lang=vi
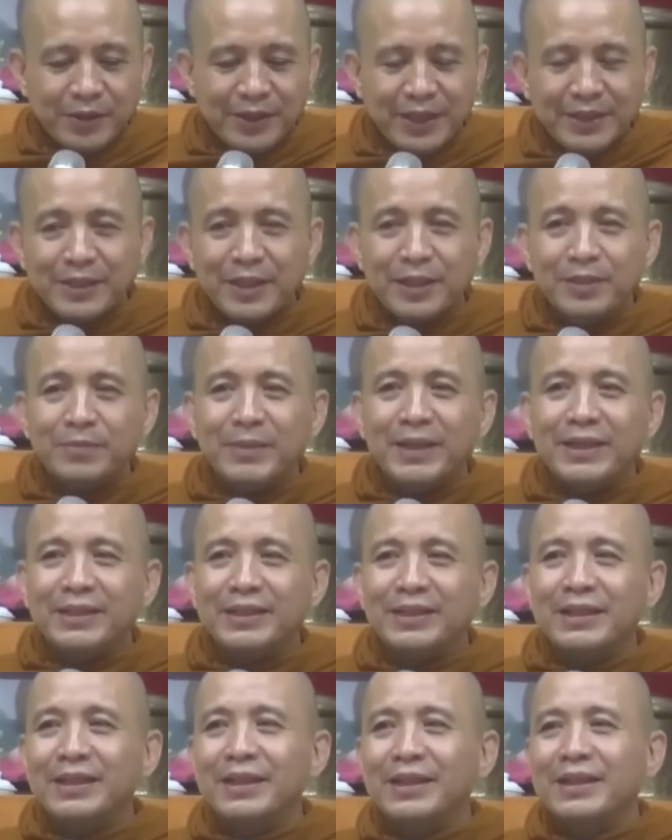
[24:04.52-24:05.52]
rồi chẳng những
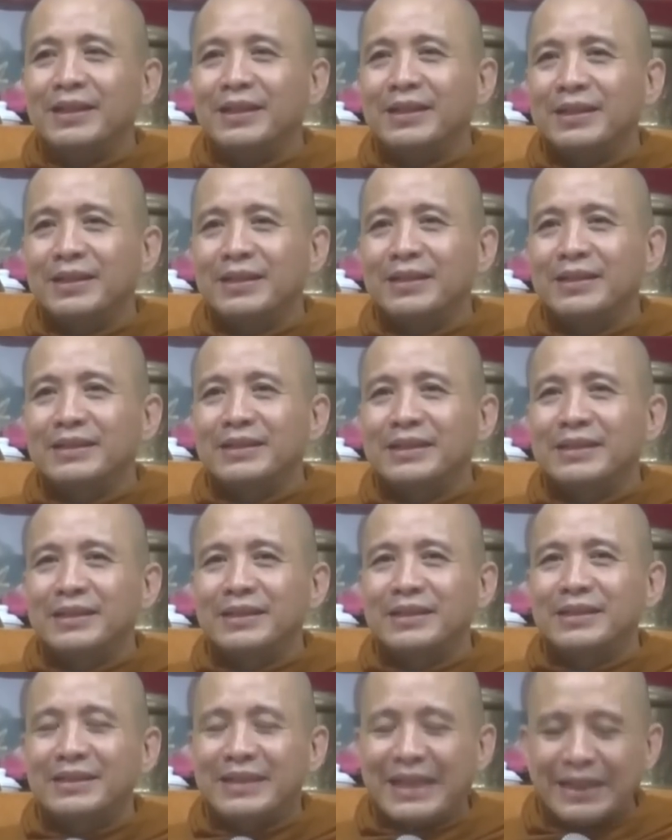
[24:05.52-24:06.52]
mình à,
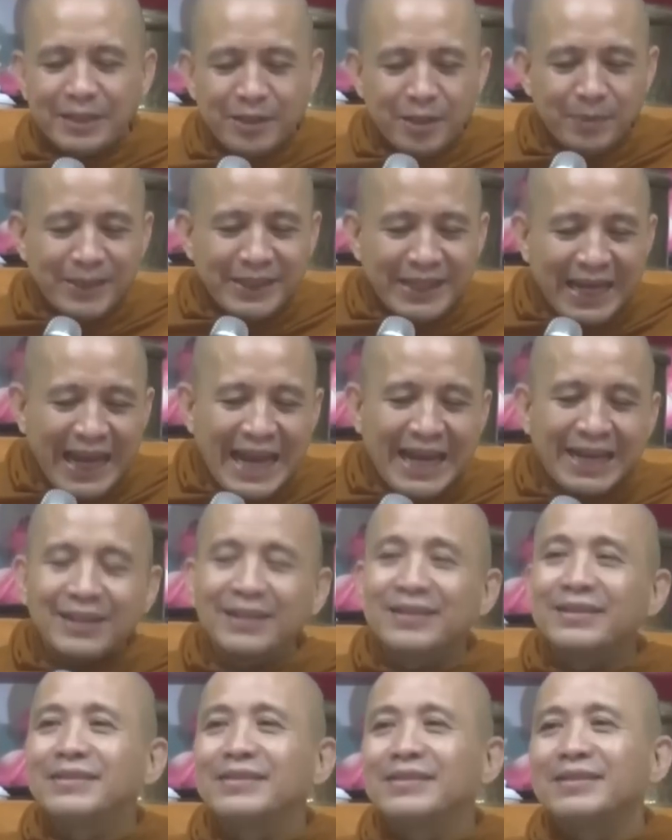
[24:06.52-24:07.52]
trách rồi mình
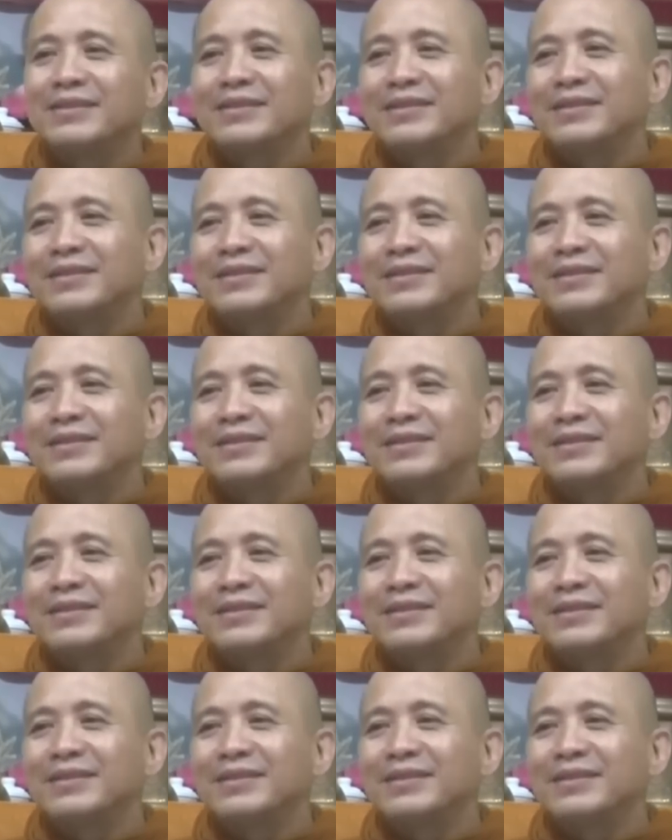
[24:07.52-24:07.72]
than nữa